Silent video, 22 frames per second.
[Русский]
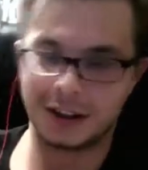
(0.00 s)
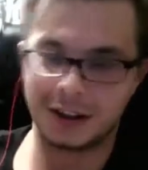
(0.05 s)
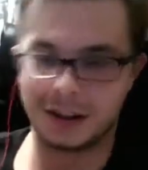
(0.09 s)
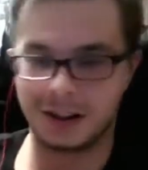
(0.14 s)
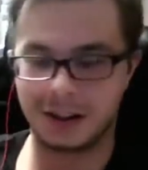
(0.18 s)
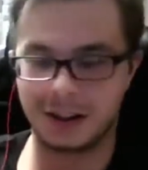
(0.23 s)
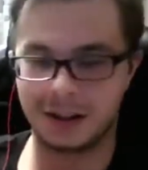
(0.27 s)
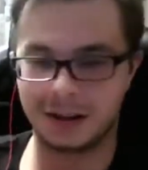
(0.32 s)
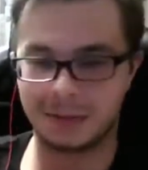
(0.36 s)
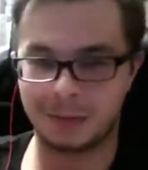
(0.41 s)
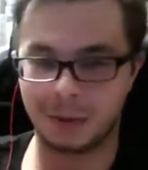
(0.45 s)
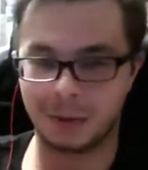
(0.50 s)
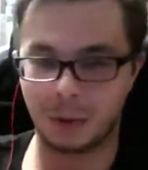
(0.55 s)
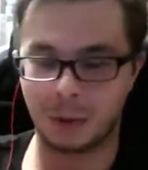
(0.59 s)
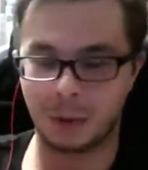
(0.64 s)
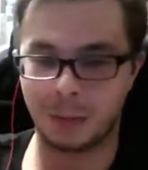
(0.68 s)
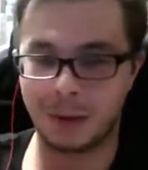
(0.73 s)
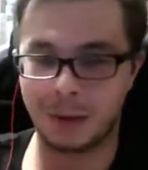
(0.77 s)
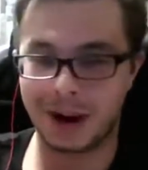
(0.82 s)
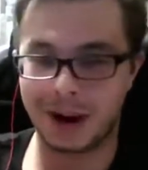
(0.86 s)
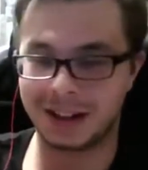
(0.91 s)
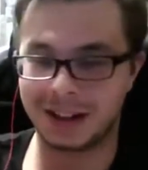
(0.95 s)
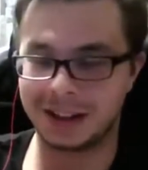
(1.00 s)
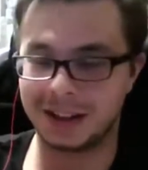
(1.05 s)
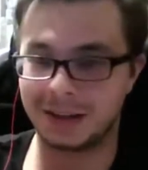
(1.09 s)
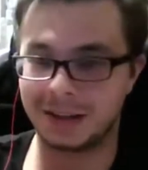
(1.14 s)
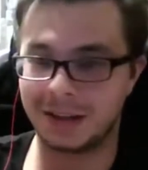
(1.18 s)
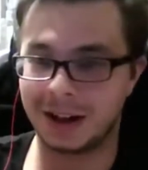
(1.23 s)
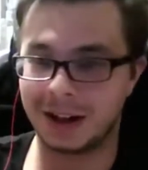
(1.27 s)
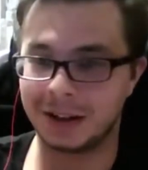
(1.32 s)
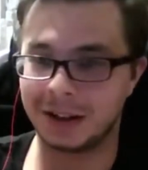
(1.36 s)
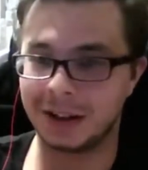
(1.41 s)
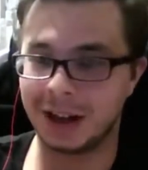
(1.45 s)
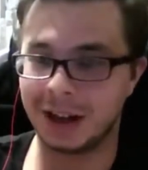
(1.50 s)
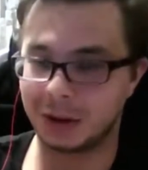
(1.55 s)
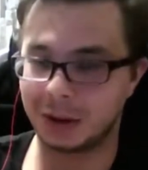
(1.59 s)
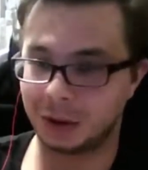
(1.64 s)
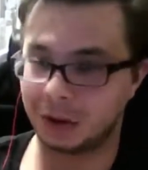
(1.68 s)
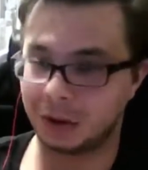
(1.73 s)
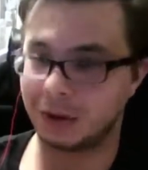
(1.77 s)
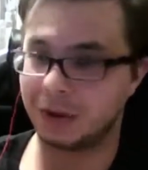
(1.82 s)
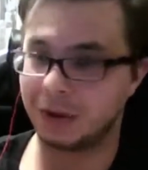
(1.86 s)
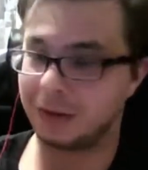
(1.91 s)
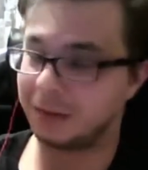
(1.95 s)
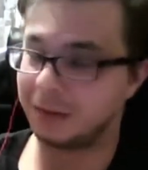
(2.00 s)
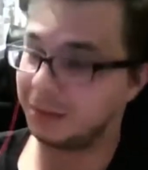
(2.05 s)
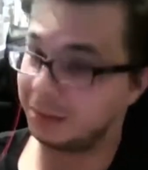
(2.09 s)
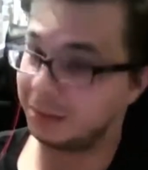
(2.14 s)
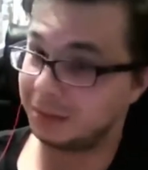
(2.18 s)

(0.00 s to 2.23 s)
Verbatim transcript: и покупает диван. И я такой,